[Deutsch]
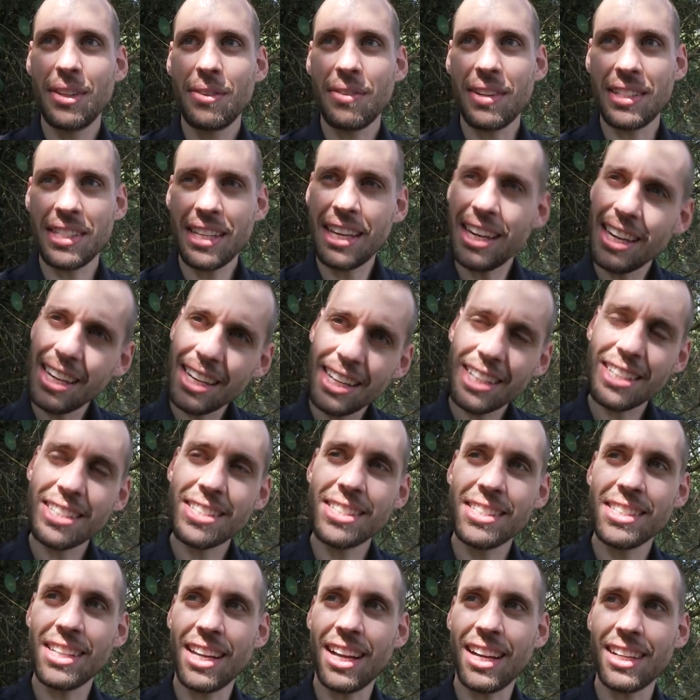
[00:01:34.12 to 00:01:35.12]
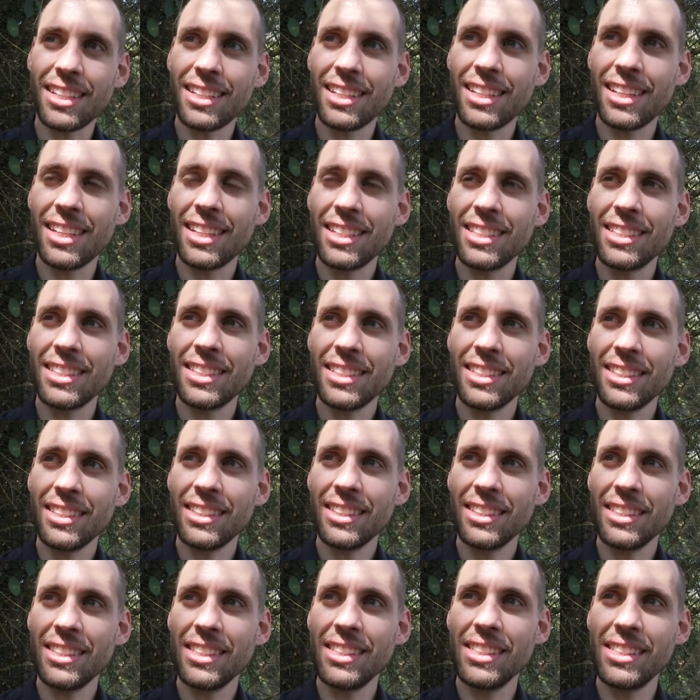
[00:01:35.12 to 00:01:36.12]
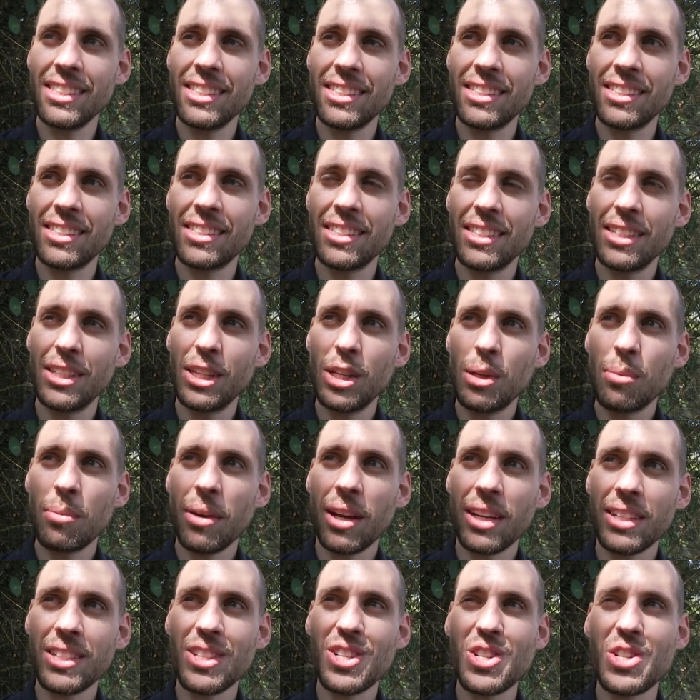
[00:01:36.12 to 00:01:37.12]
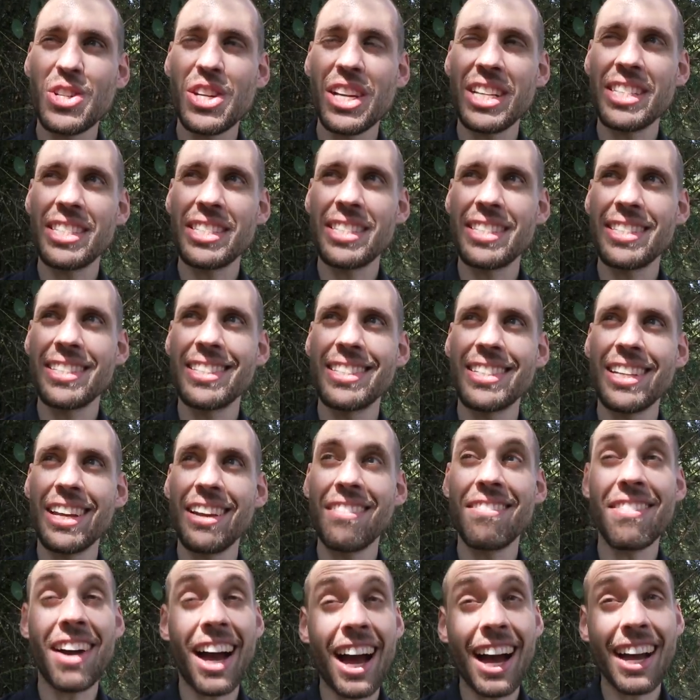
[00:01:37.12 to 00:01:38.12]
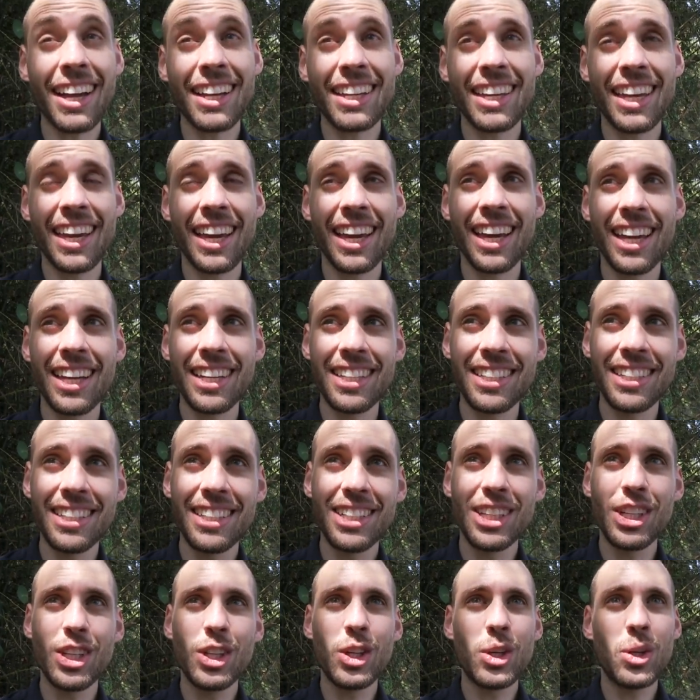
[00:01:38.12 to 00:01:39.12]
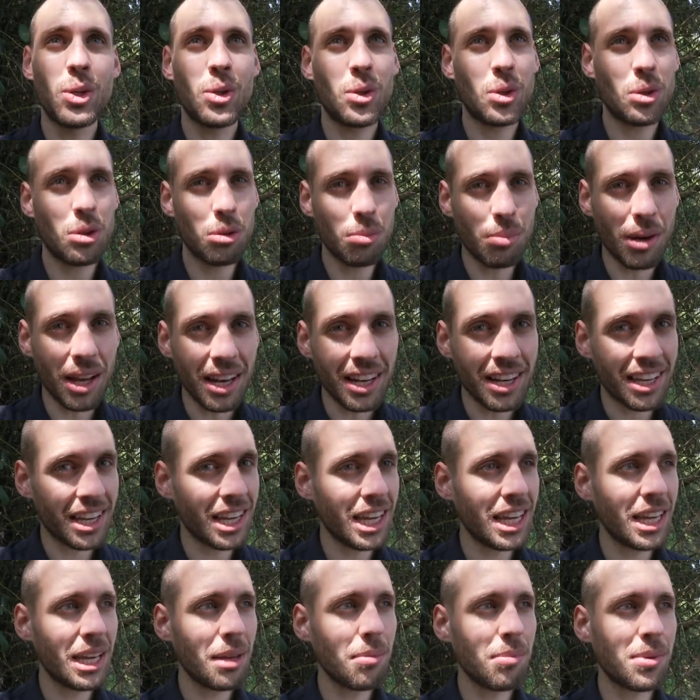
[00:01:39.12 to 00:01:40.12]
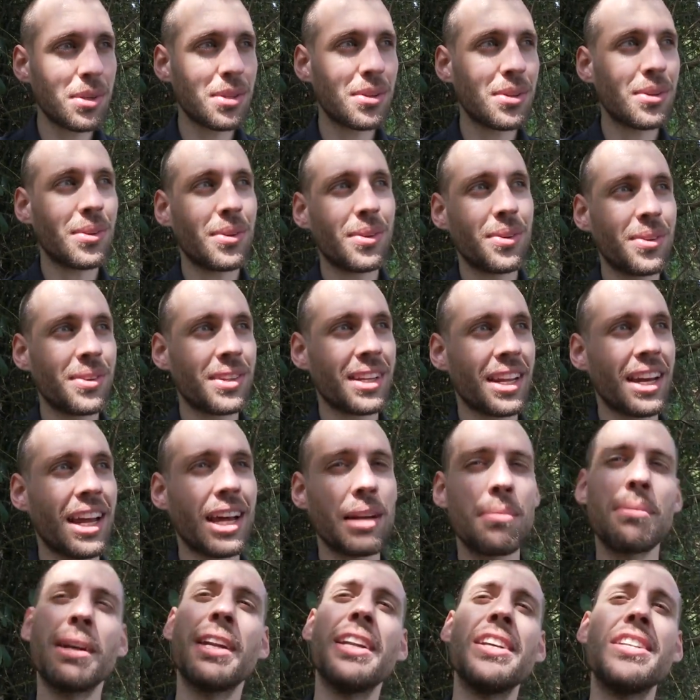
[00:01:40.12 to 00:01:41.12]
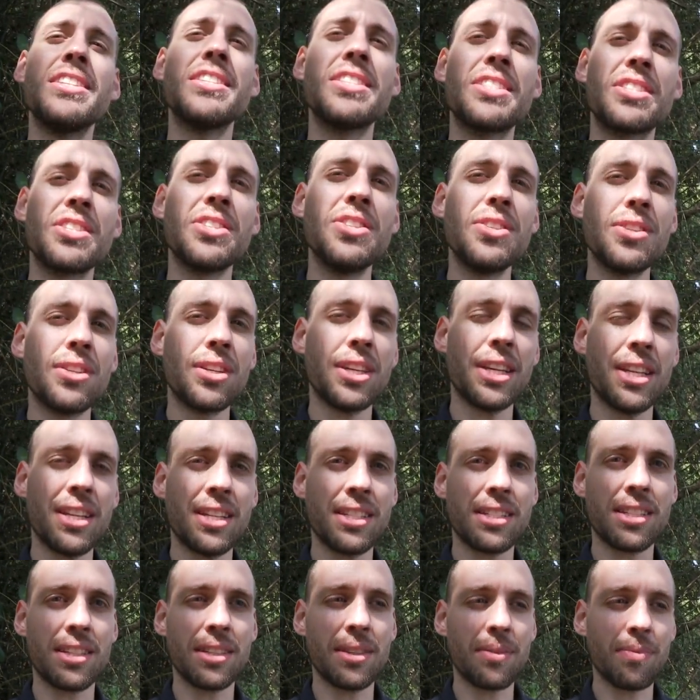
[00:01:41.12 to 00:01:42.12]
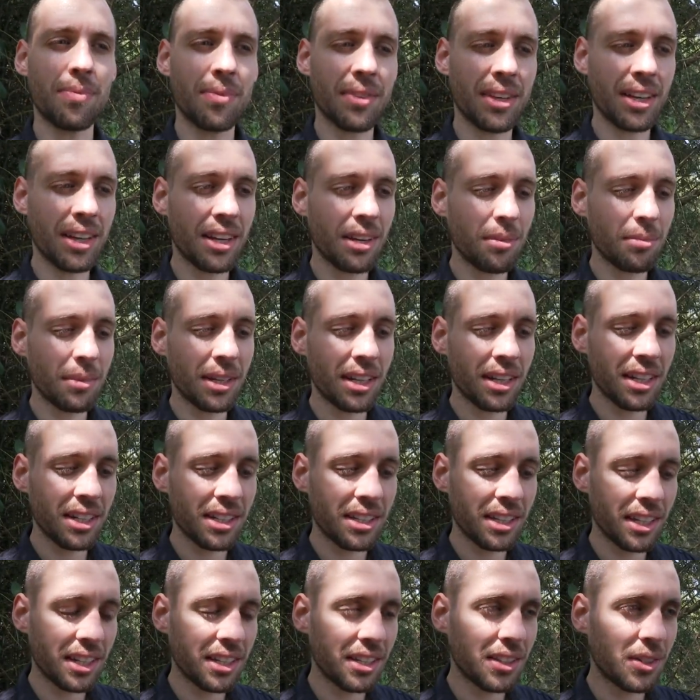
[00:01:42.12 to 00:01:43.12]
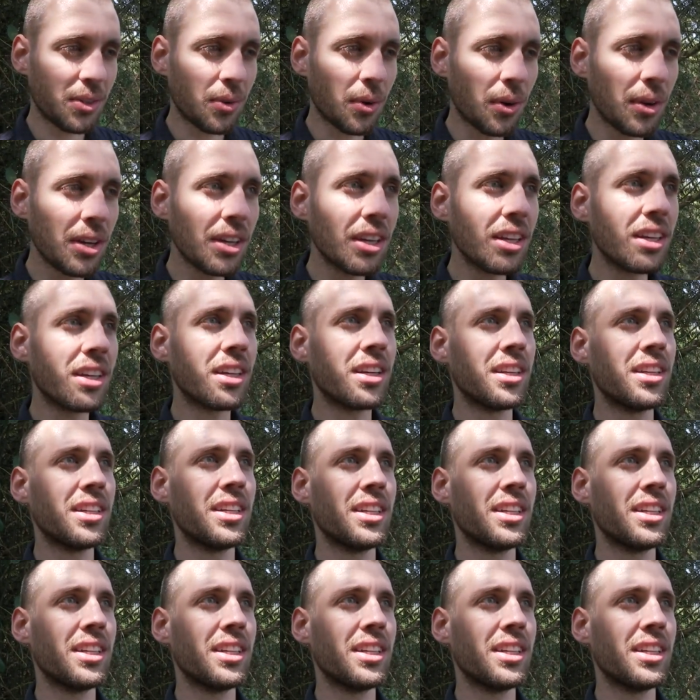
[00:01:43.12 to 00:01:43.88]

was Hegel gesagt hat, ist praktisch, dass dieser wahre Kern überlebt und dann hat man eine Synthese. Ja, man hat eine neue